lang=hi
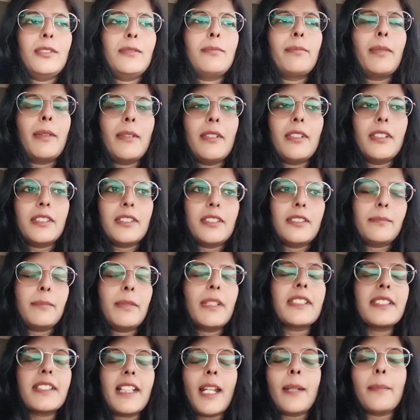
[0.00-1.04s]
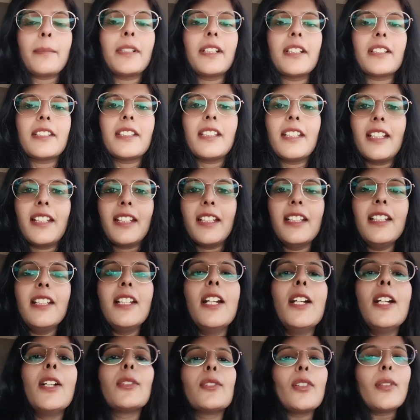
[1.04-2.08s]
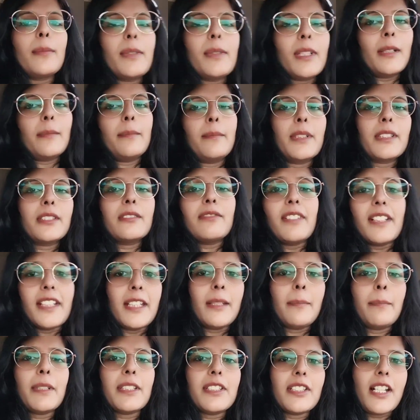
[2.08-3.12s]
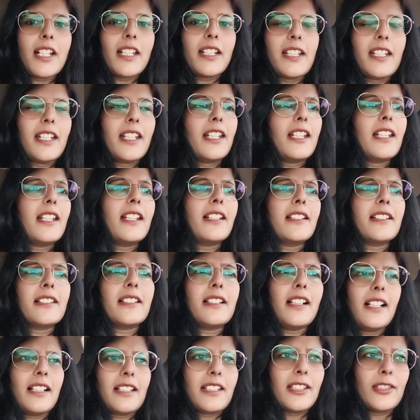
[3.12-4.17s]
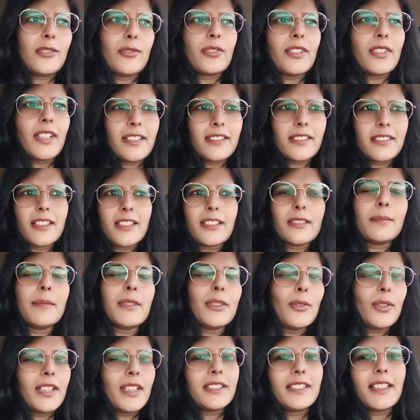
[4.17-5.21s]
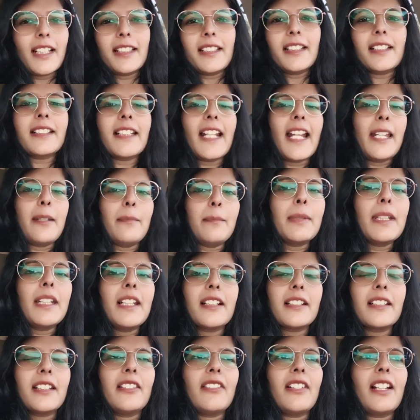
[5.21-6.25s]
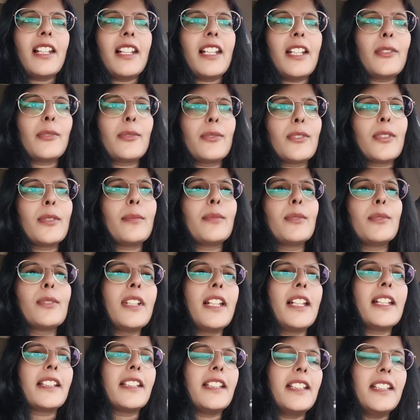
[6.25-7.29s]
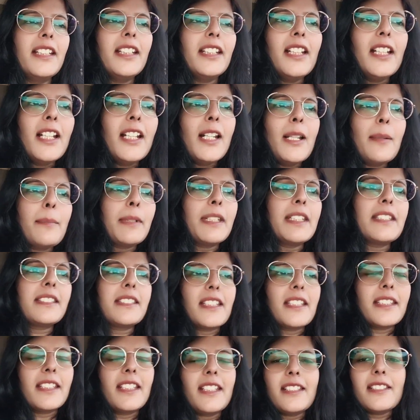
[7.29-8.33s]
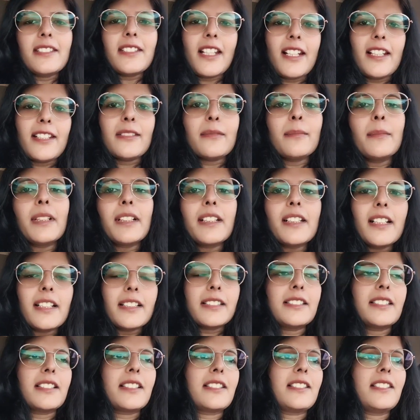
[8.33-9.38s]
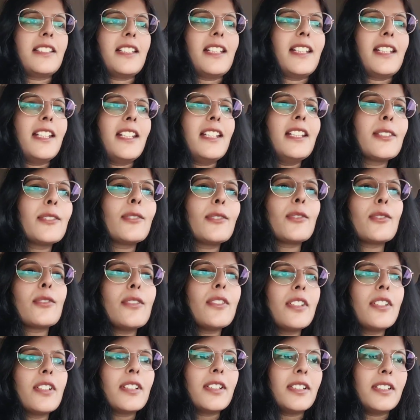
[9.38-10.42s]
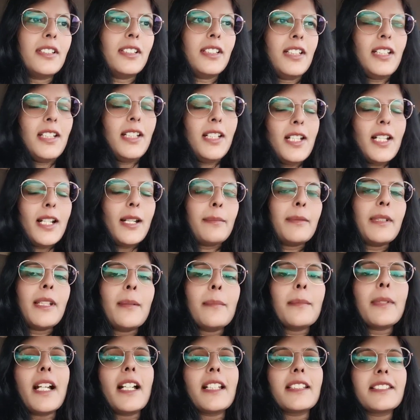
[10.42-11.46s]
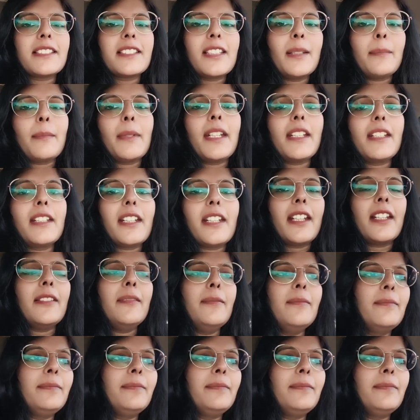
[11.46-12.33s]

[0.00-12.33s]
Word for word: प्रिस्क्राइब करते हैं तो अभी हम बस वहीं पे जा रहे हैं एंड ये जो टेस्ट है इसमें थोड़ा ज़्यादा टाइम भी लगने वाला है उन्होंने बोला है कि 20 से 30 40 मिनट लग सकते हैं तो अभी हम रास्ते में ही हैं